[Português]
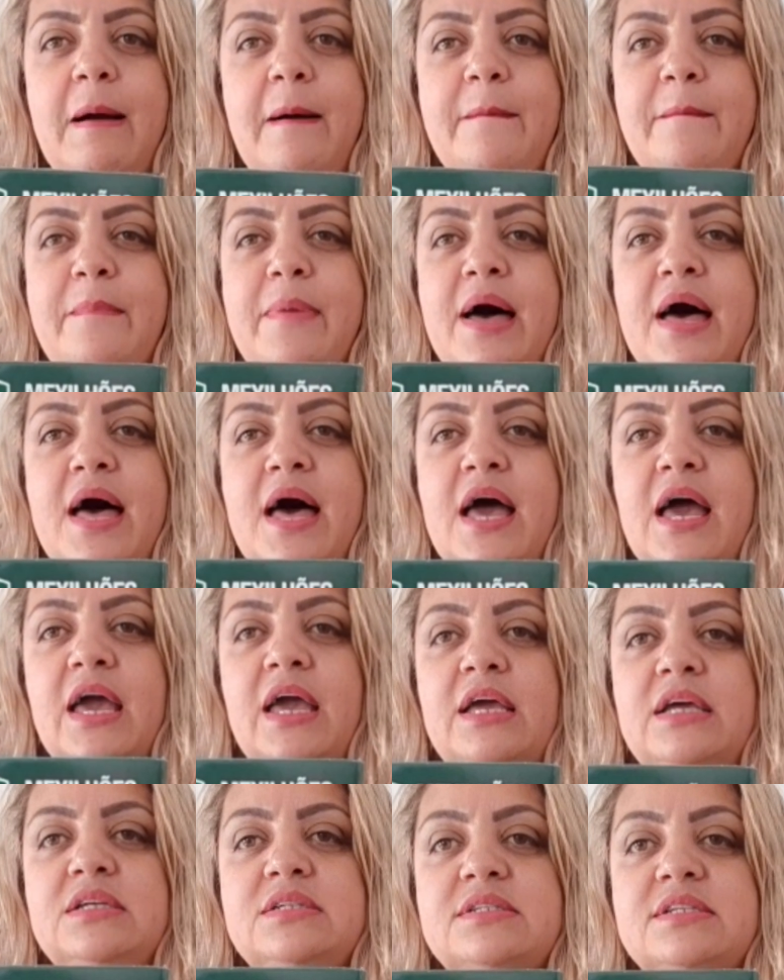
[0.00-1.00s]

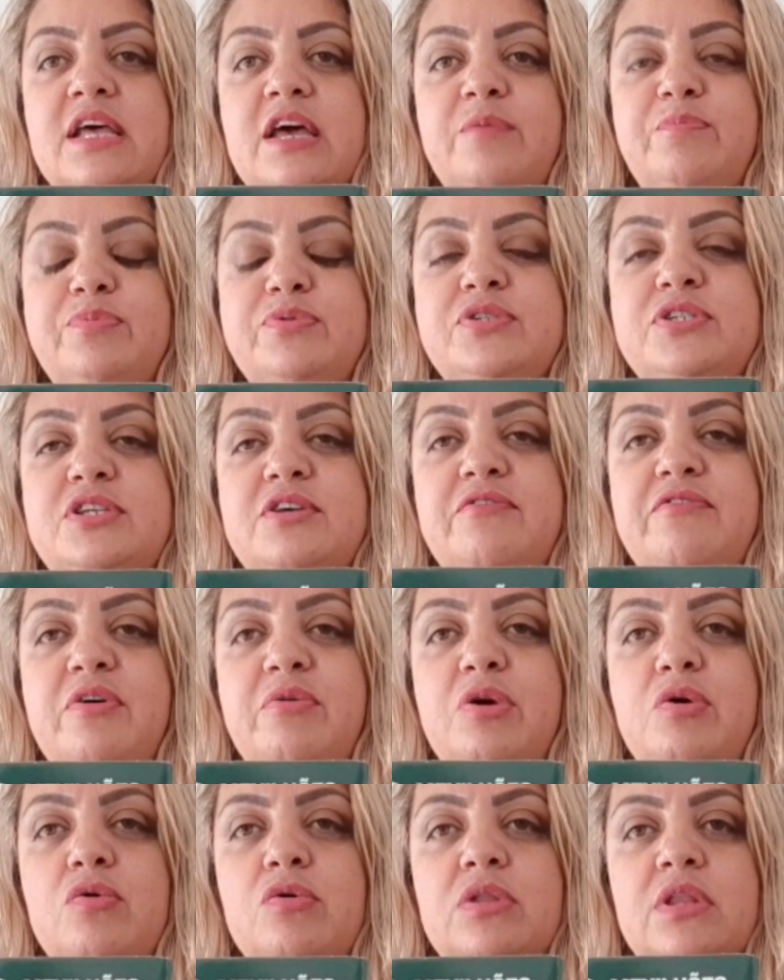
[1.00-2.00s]
mas é possível
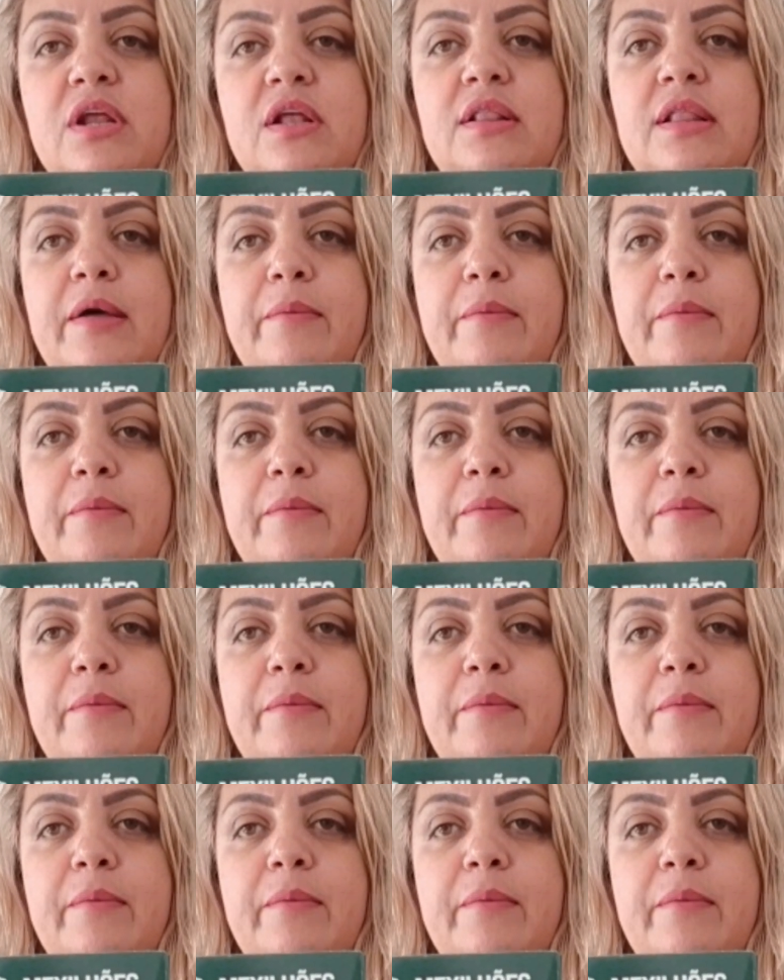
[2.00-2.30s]
encontrar